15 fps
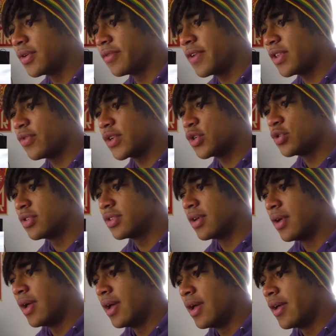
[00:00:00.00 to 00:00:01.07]
En fait, tu vas juste
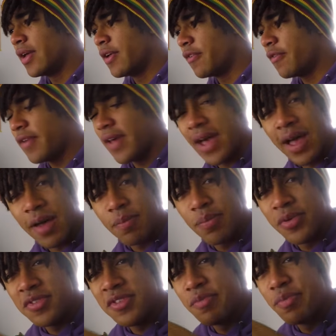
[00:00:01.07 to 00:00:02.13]
faire un
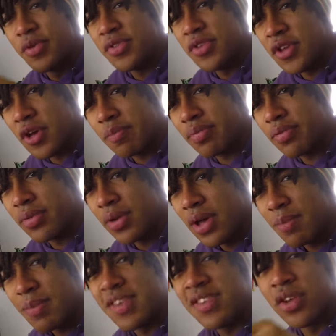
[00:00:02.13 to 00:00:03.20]
petit bunny up,
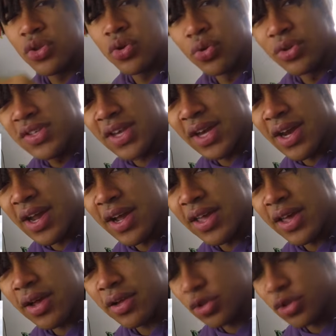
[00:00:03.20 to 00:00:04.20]
mais sans trop tirer l'arrière.